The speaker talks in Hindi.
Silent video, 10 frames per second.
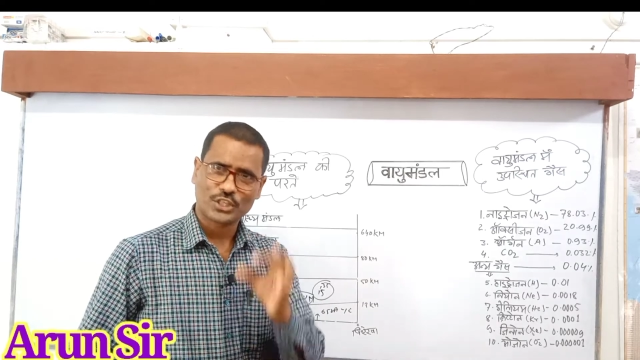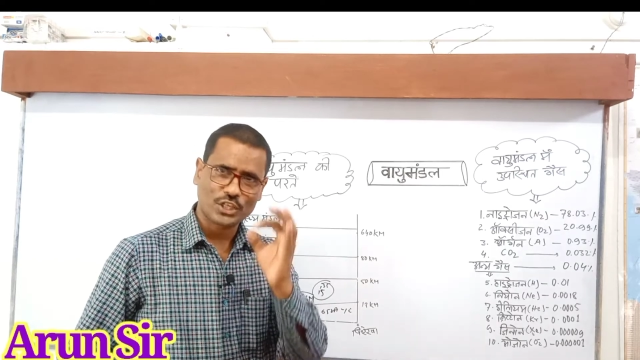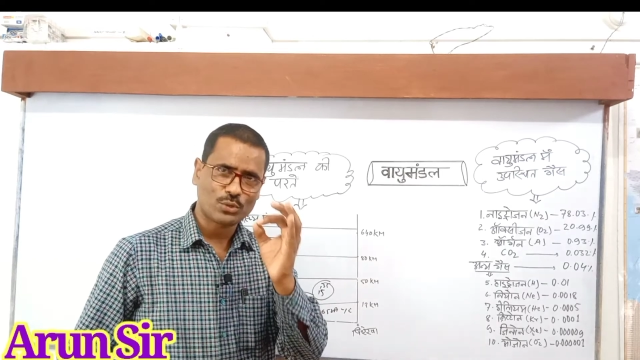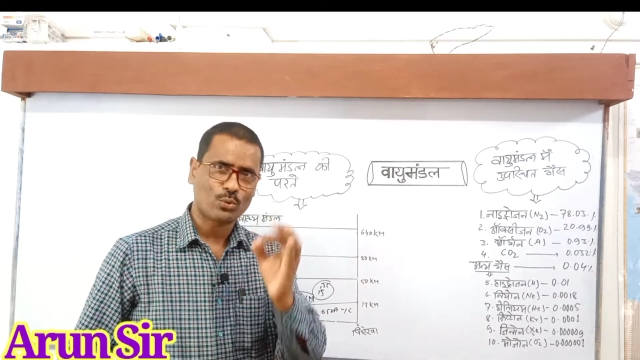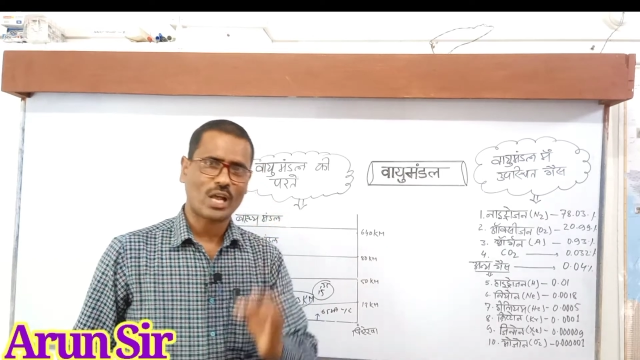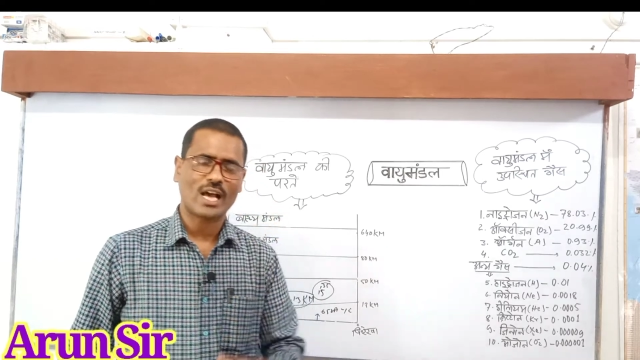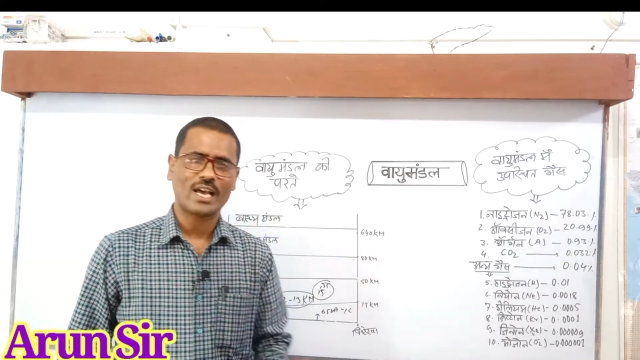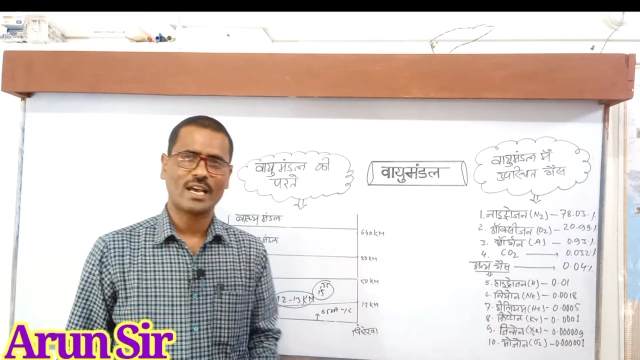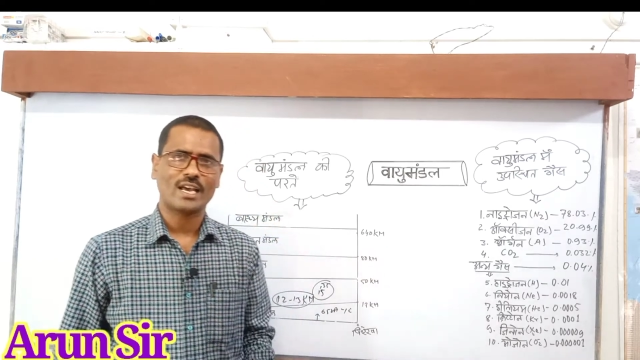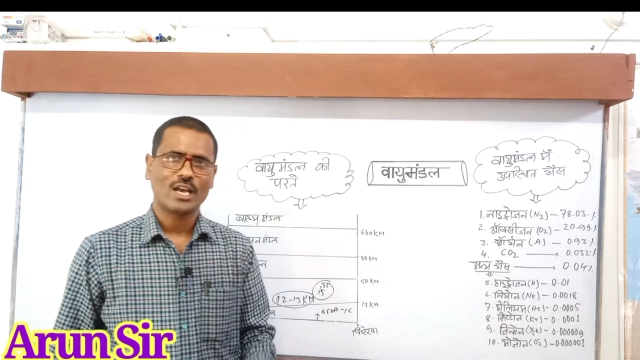में छिद्र हो
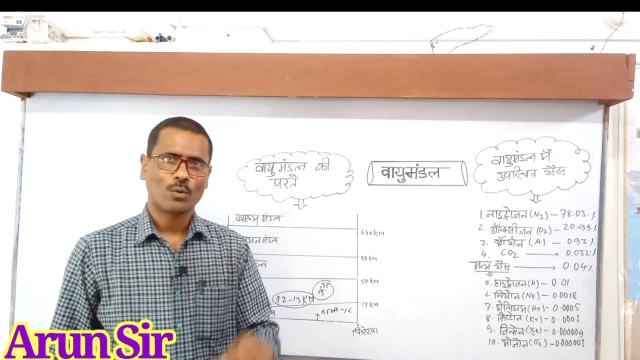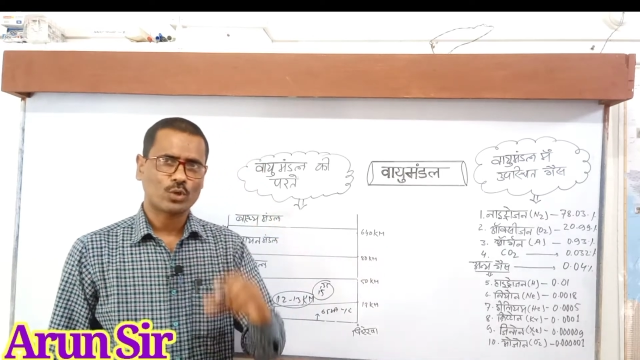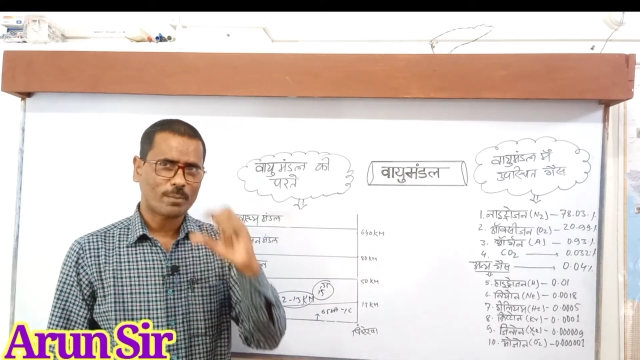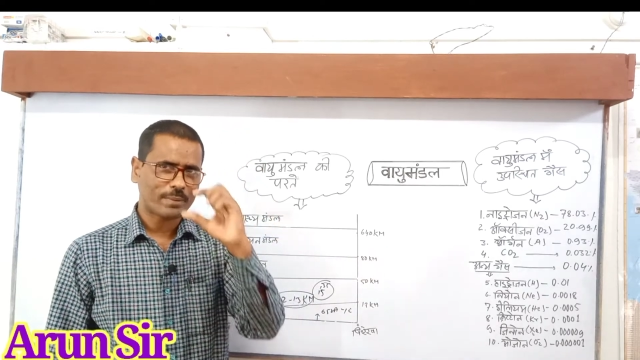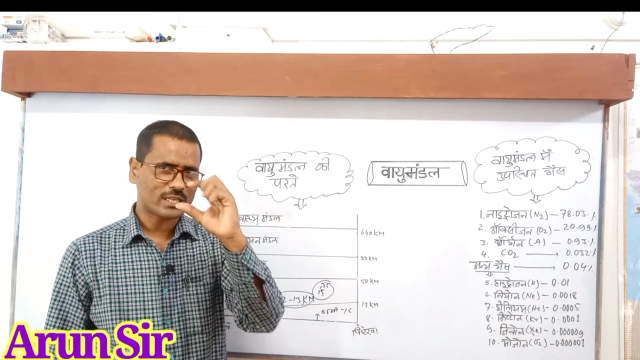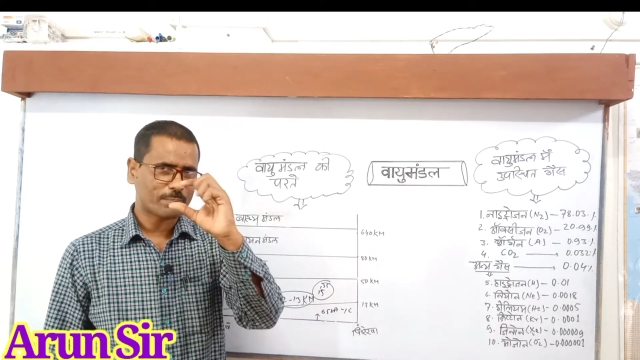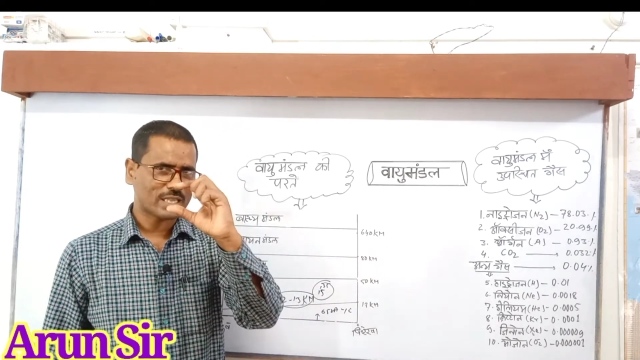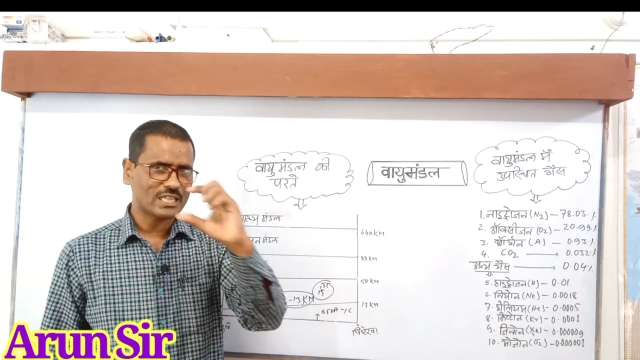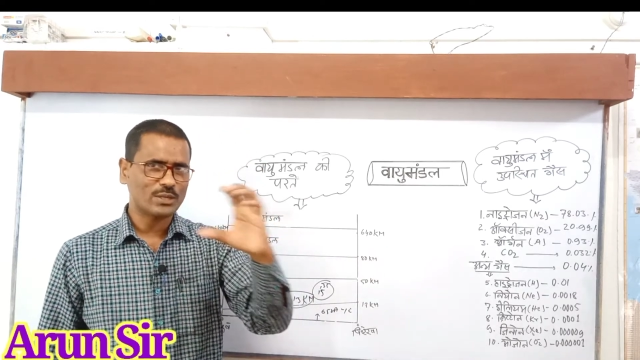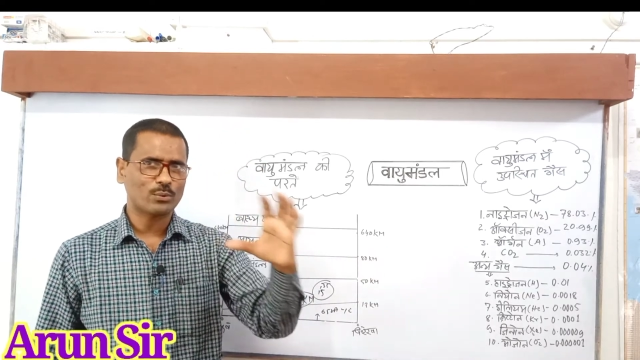रहा है ओजन परत
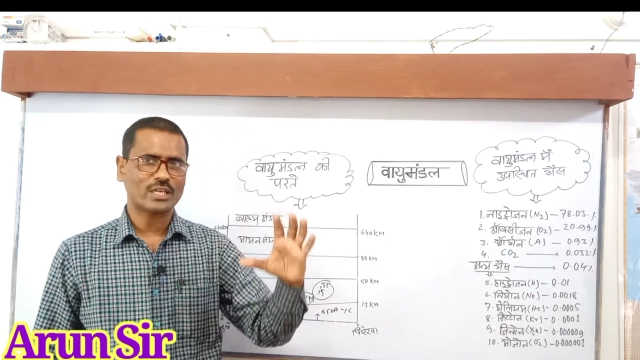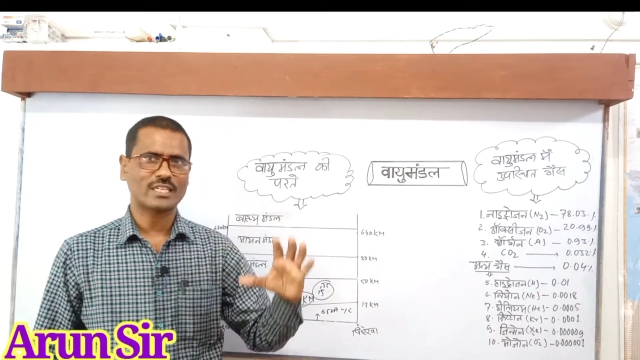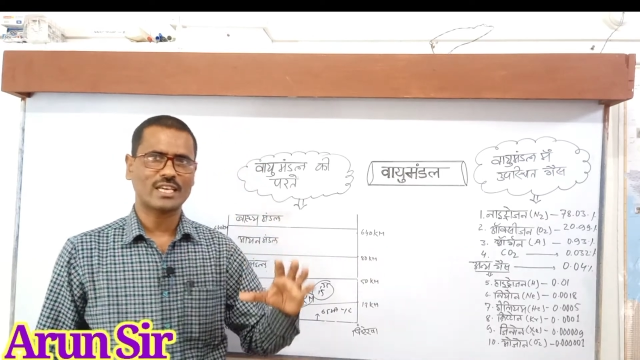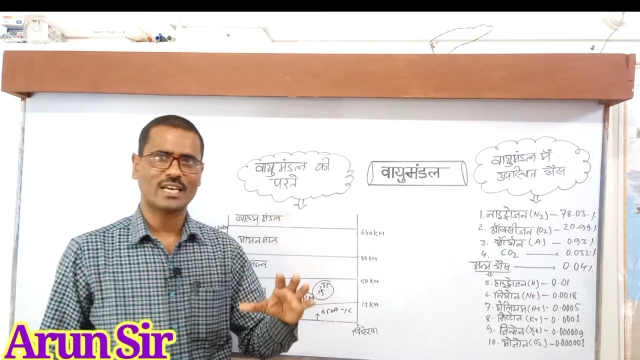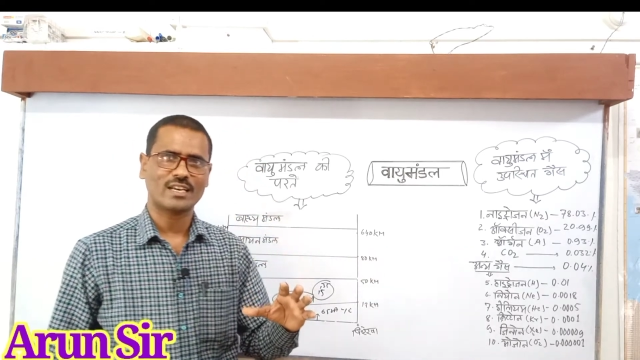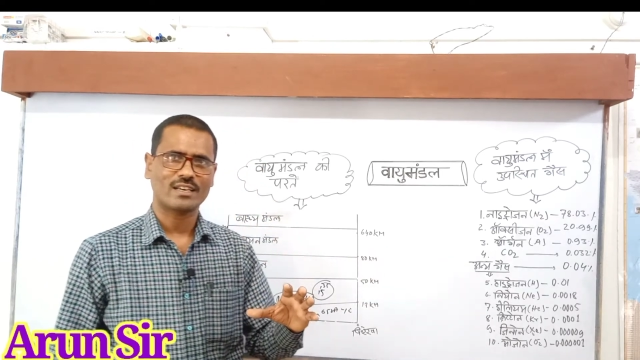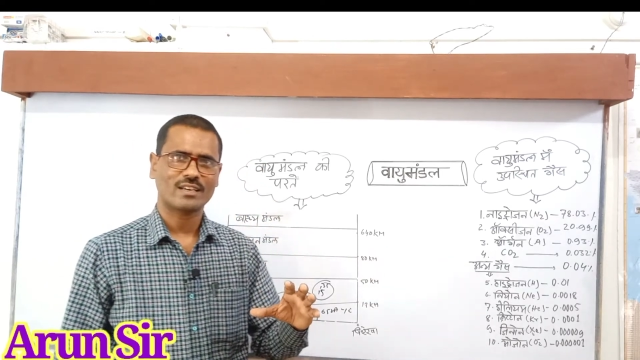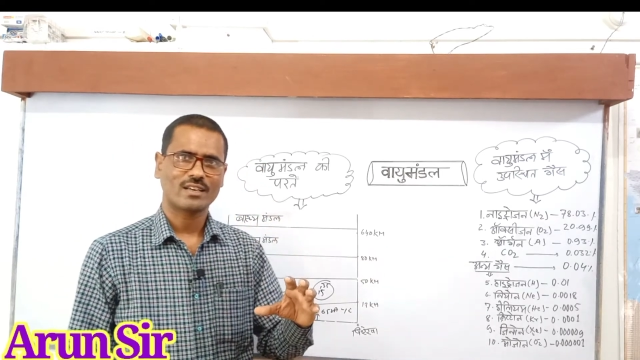पतली हो रही है